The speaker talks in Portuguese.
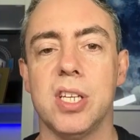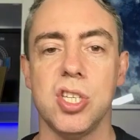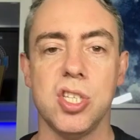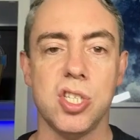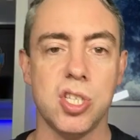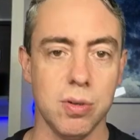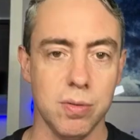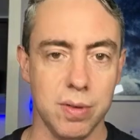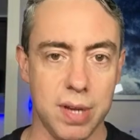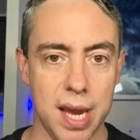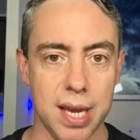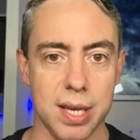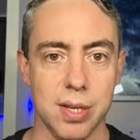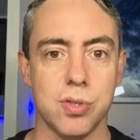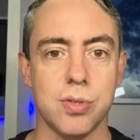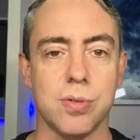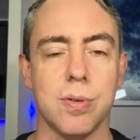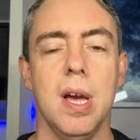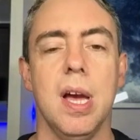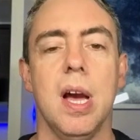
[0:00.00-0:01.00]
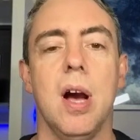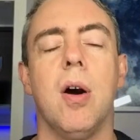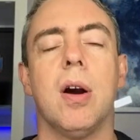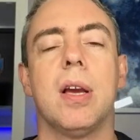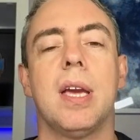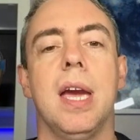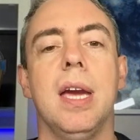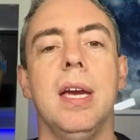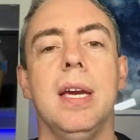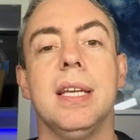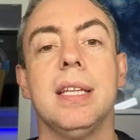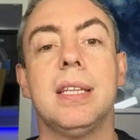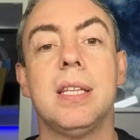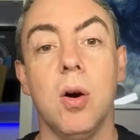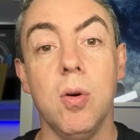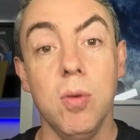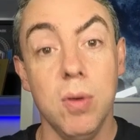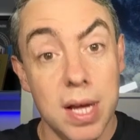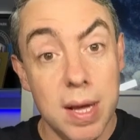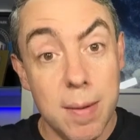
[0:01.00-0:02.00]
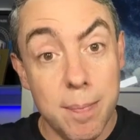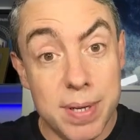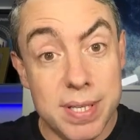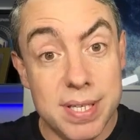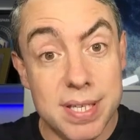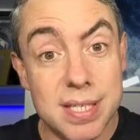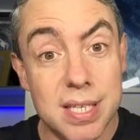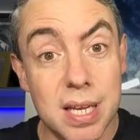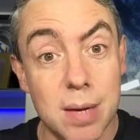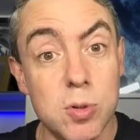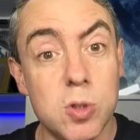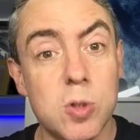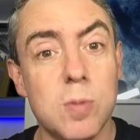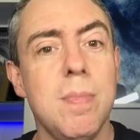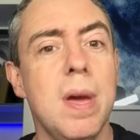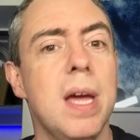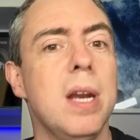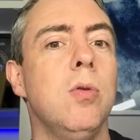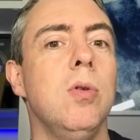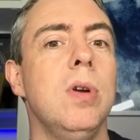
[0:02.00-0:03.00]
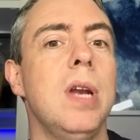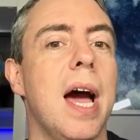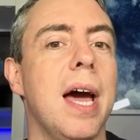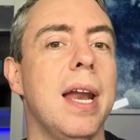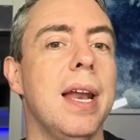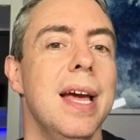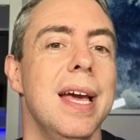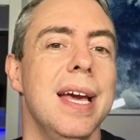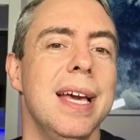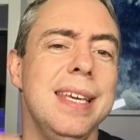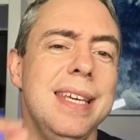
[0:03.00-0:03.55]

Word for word: A gente não quer isso. Ok? Então, precisamos mergulhar.